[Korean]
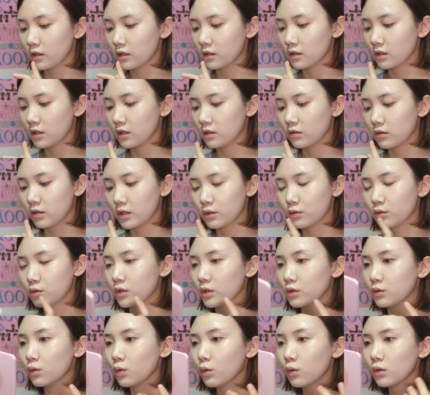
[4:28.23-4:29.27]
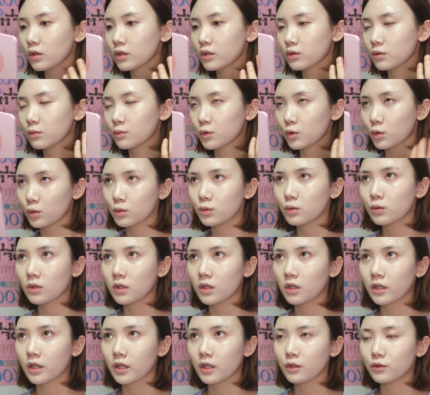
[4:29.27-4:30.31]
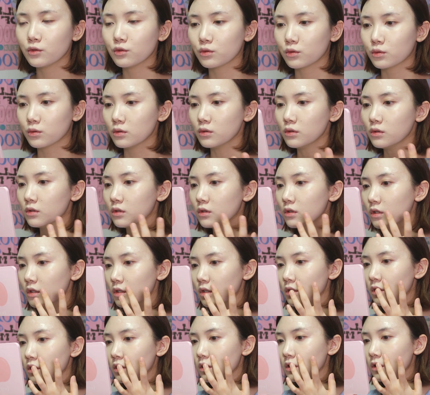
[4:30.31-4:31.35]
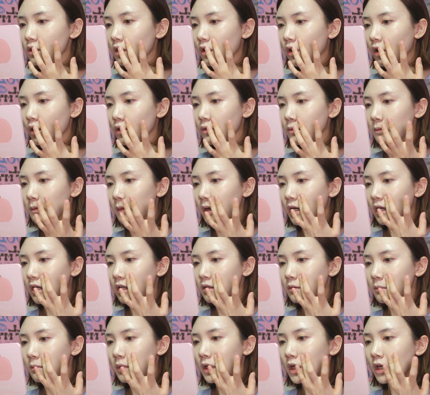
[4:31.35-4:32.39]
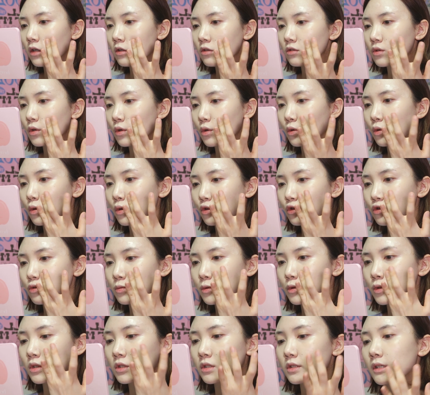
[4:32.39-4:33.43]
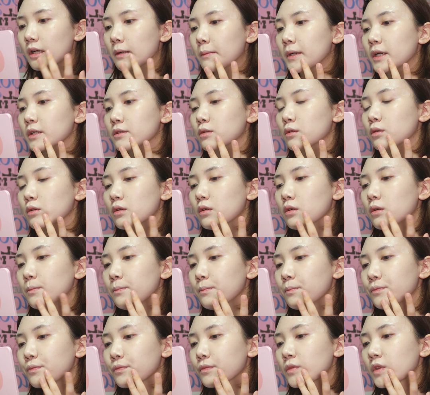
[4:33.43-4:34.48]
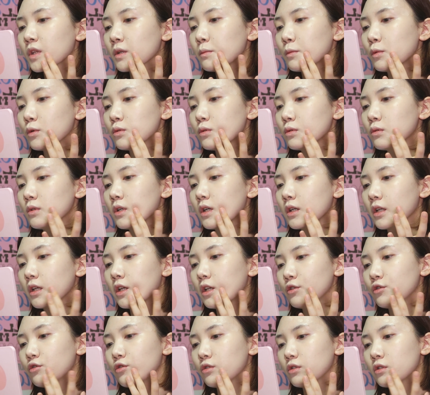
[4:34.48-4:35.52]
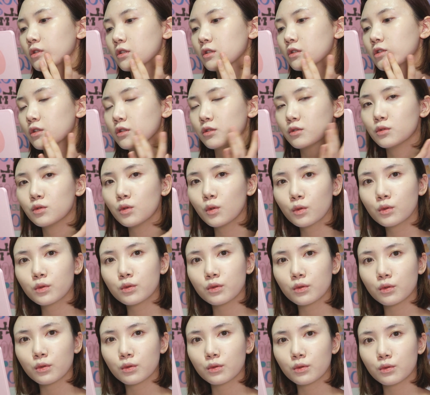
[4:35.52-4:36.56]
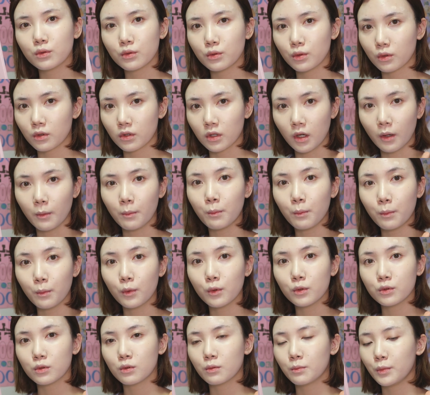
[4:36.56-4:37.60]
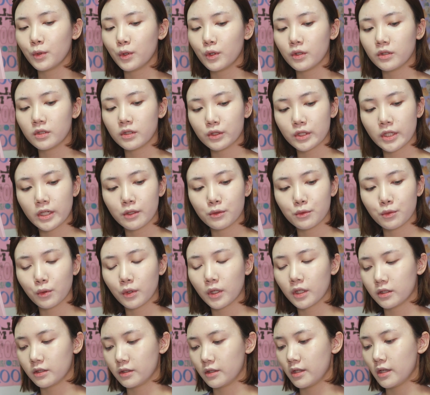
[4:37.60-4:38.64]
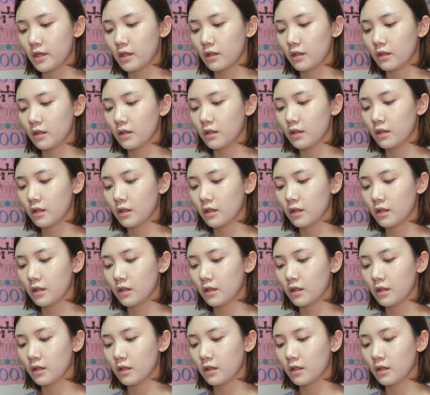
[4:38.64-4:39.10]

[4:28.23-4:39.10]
그래서 애초에 속을 좀 촉촉하게 해주고 겉만 파우더로 유분을 잡아서 뽀송하게 해주는 그런 속촉촉 겉보송 표현을 제일 좋아하는데